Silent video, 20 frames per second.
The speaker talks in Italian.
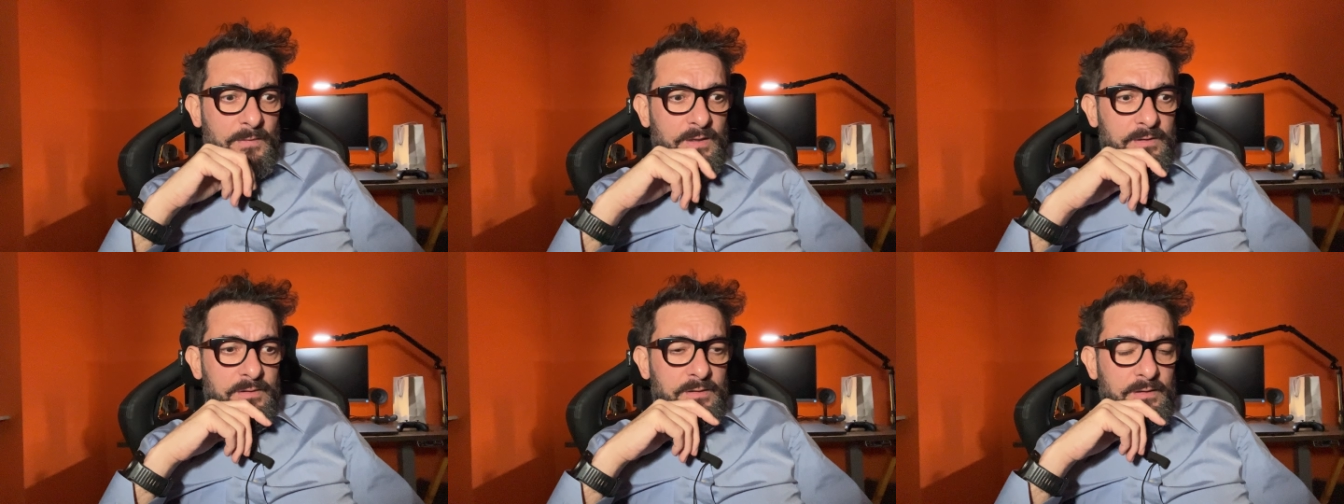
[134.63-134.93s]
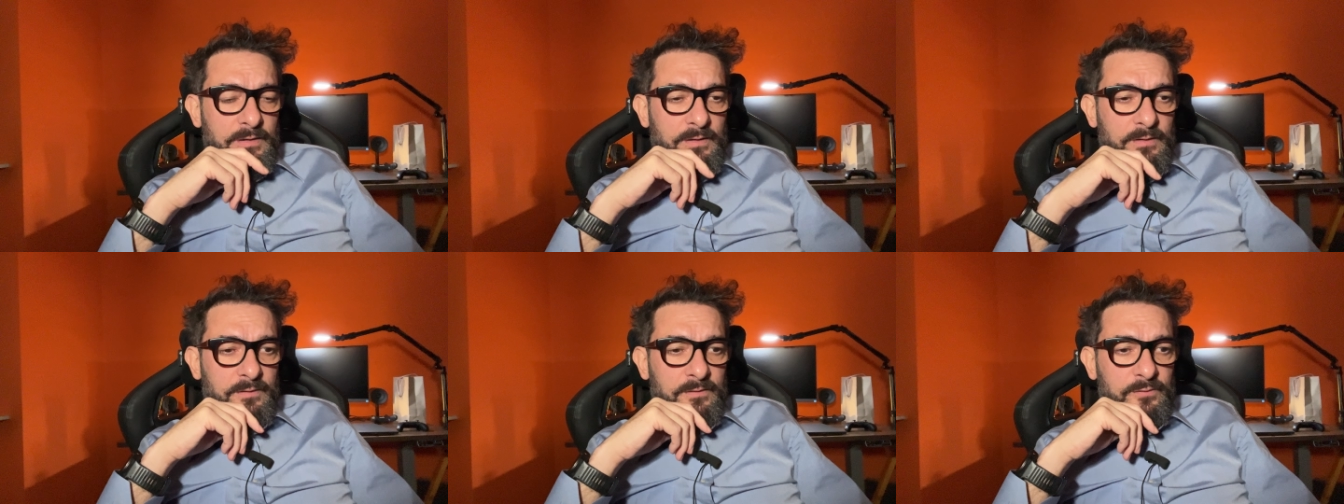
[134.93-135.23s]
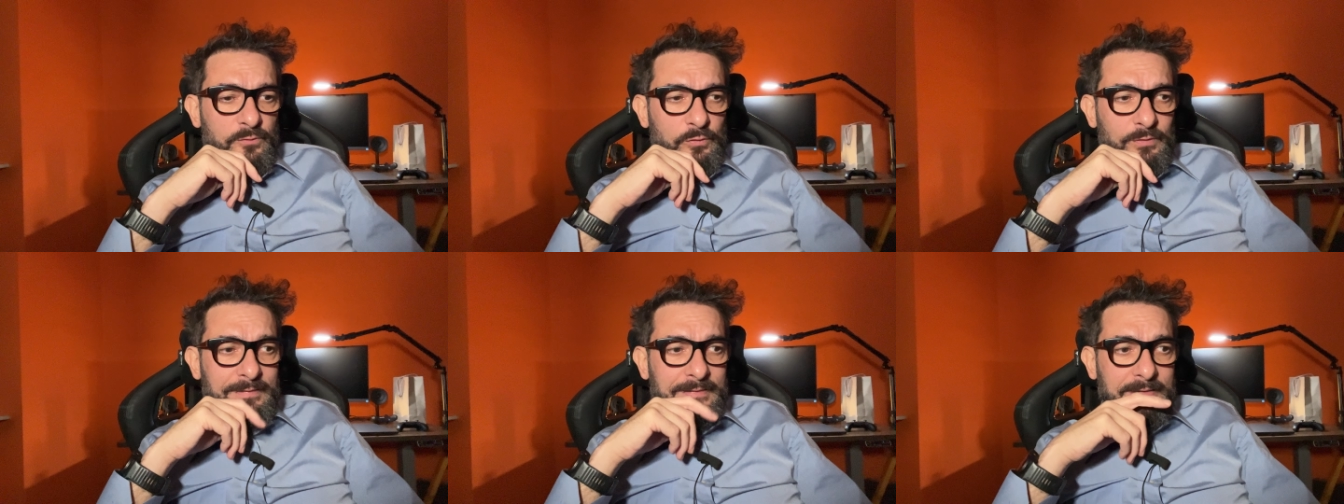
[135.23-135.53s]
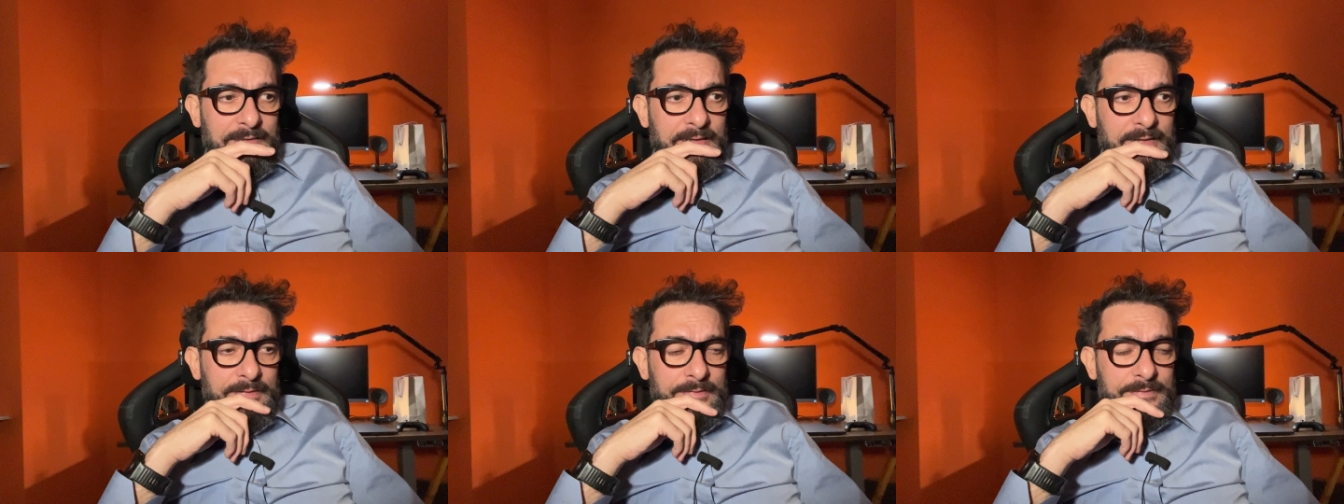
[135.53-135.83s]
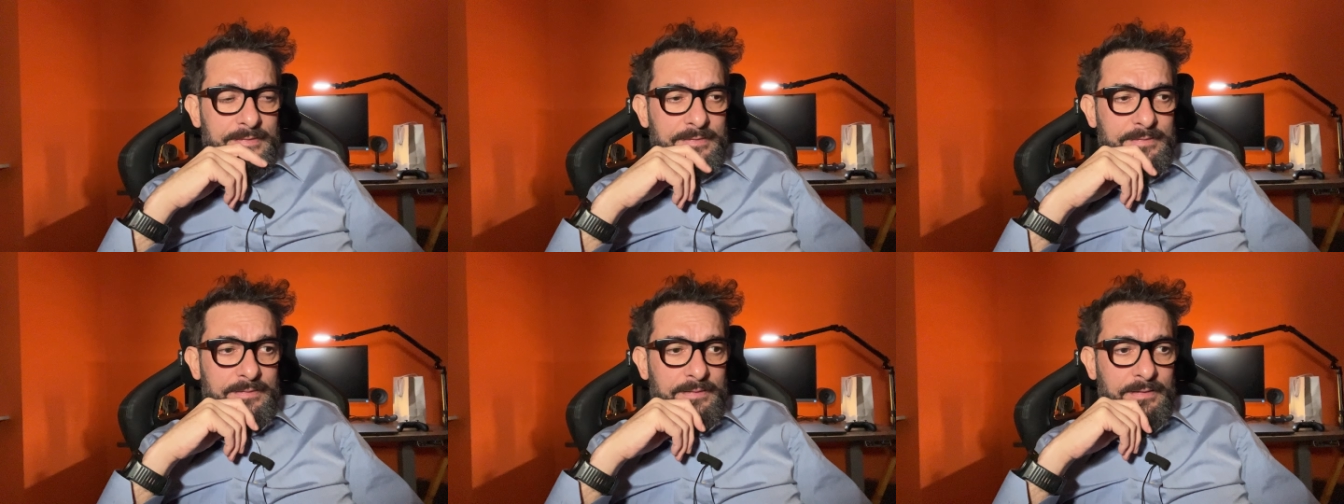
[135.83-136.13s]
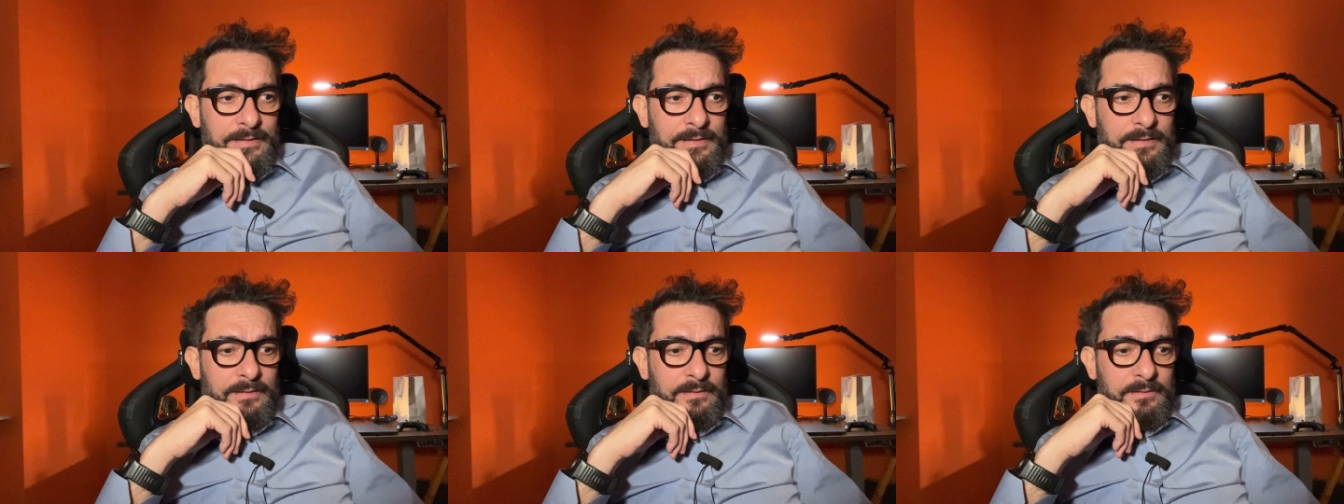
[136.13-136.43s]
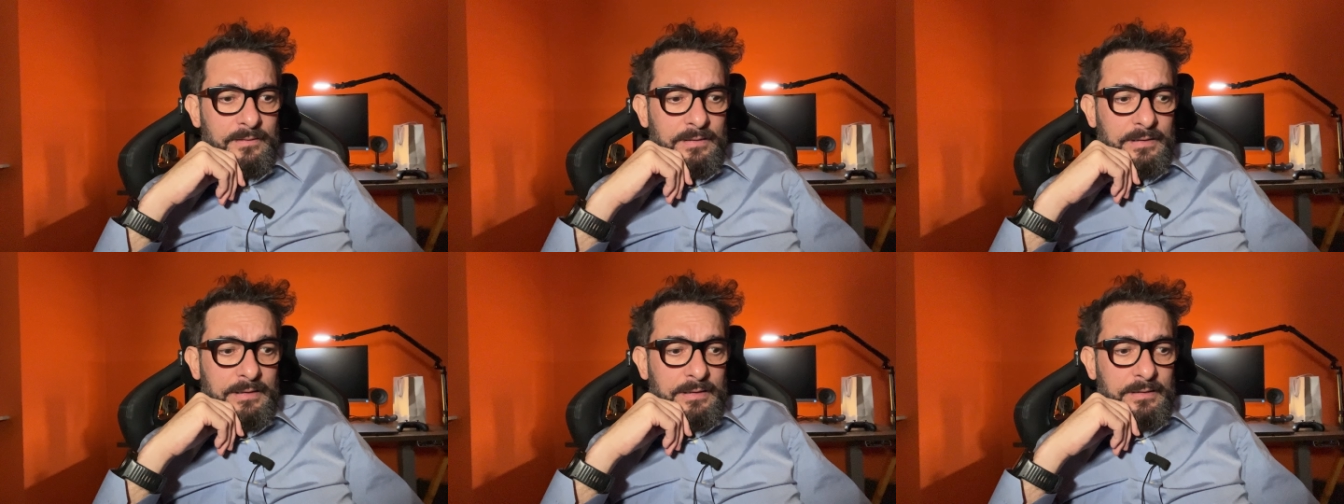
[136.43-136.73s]
di sostanze
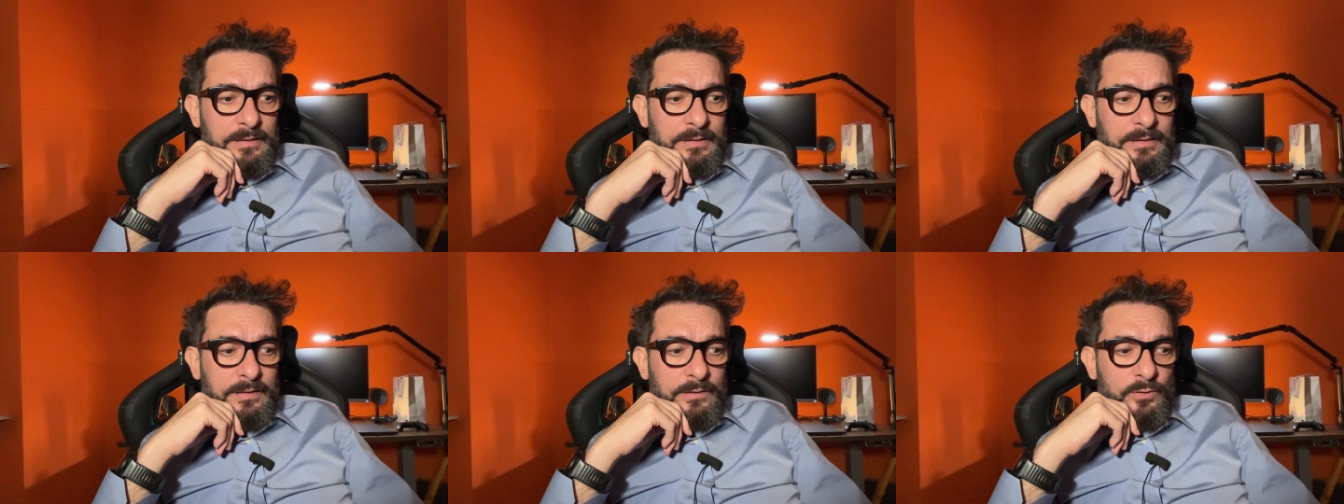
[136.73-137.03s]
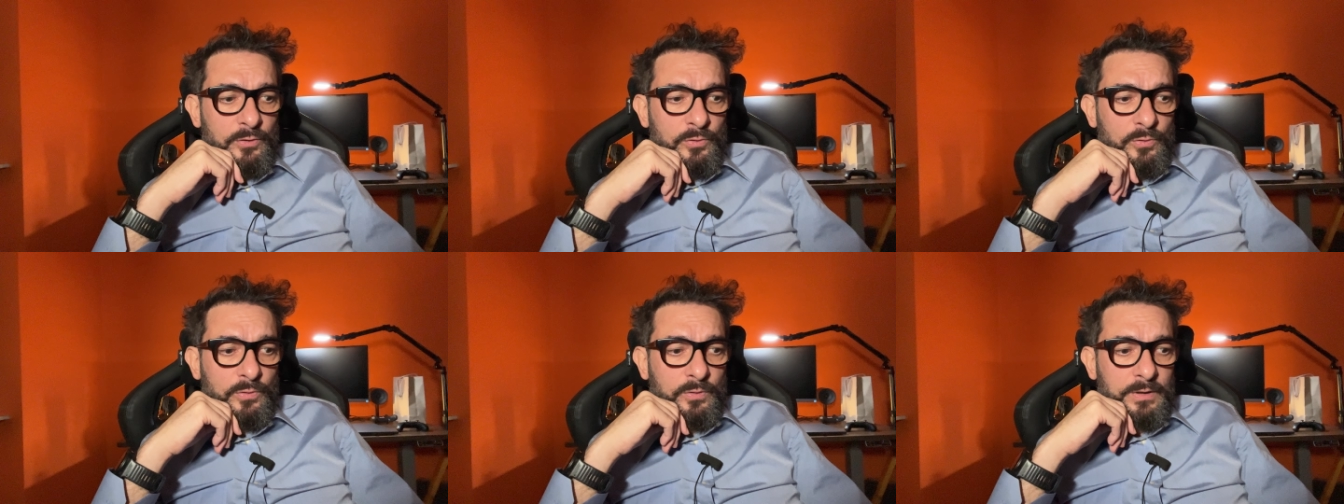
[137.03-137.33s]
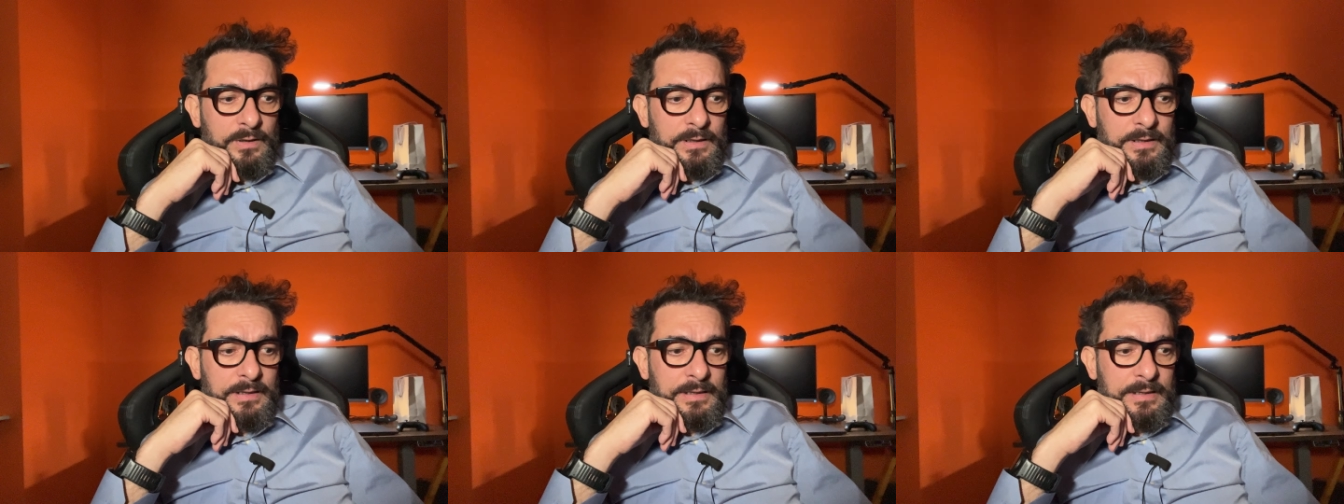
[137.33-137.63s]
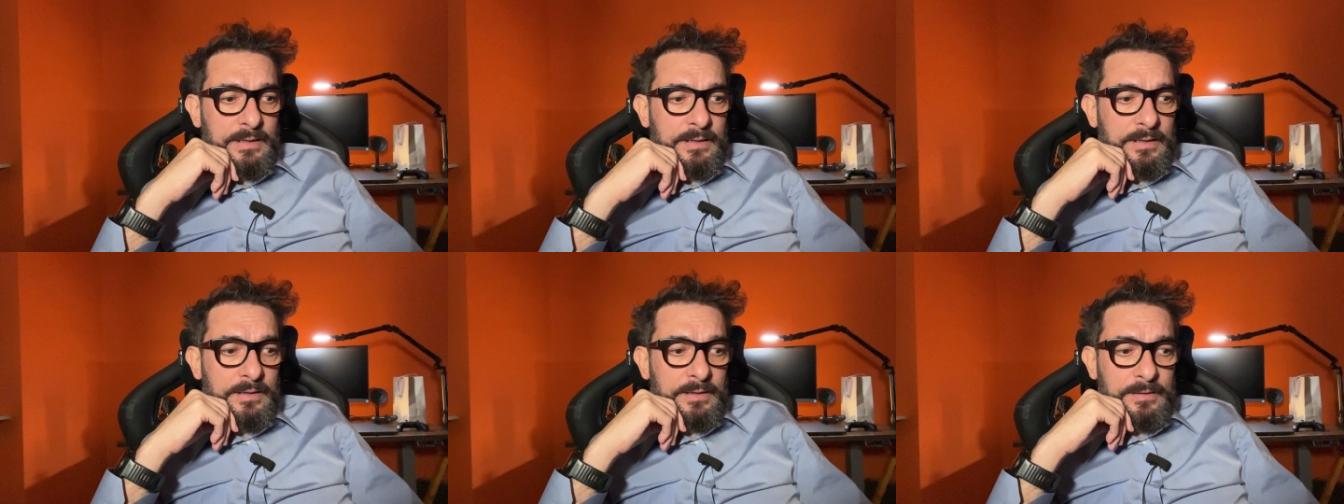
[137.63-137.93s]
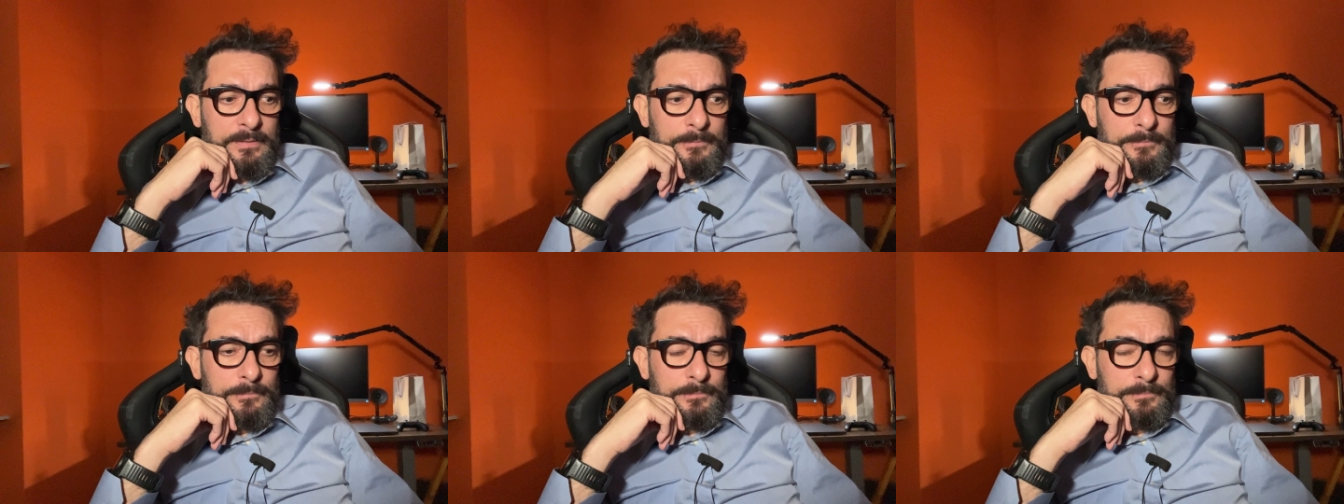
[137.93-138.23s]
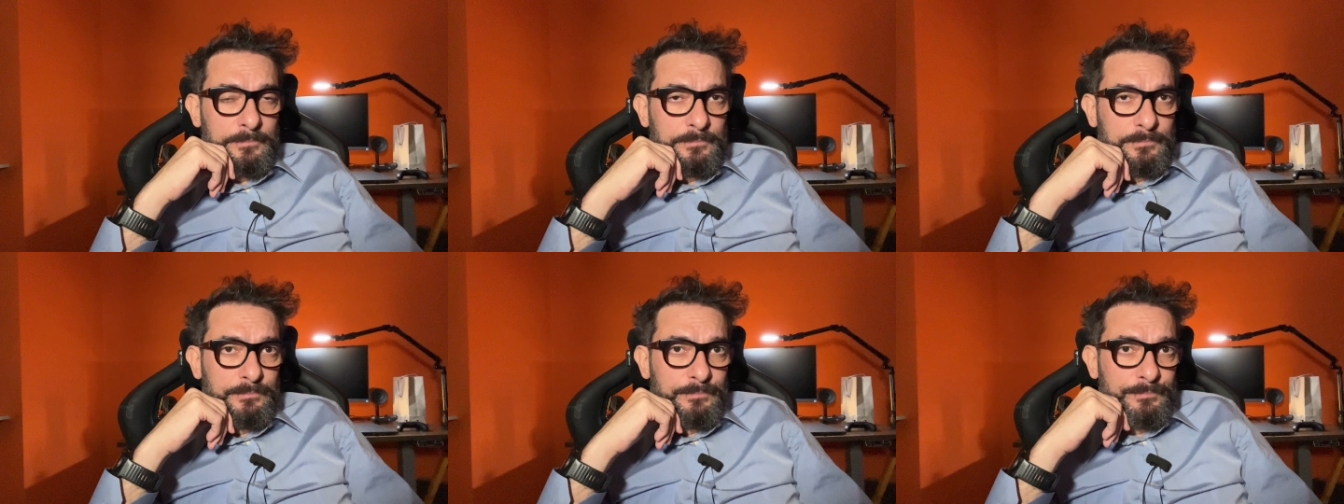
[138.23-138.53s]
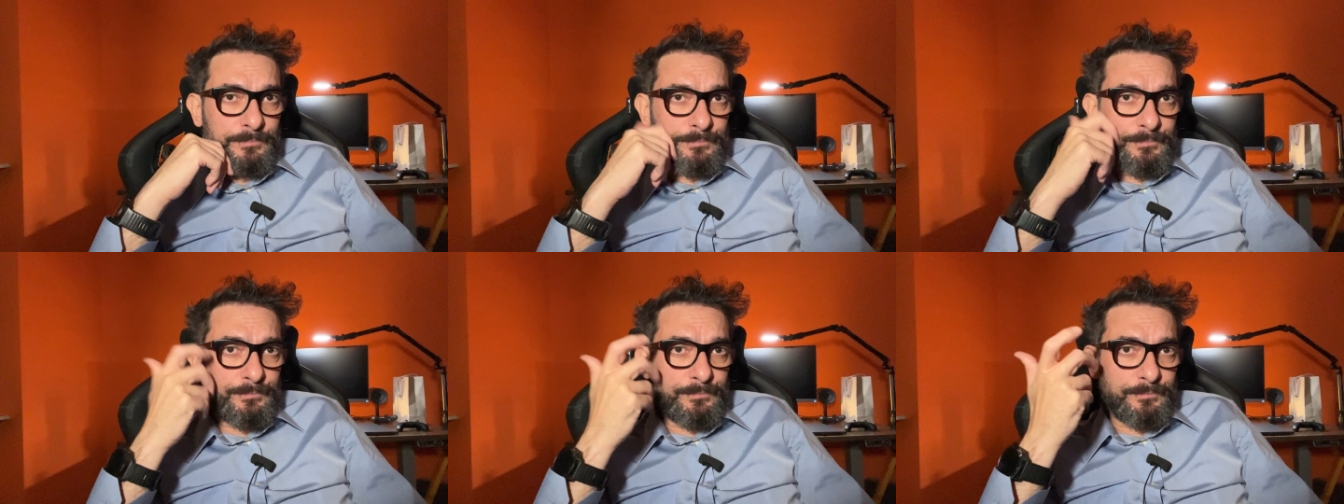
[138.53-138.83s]
eh, non,
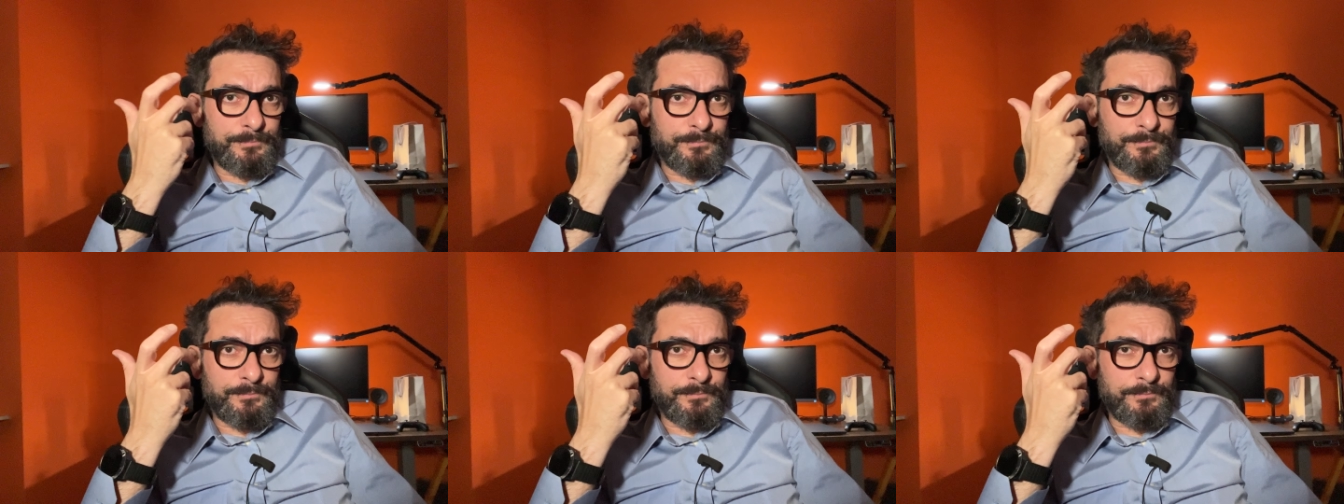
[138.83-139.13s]
ehm,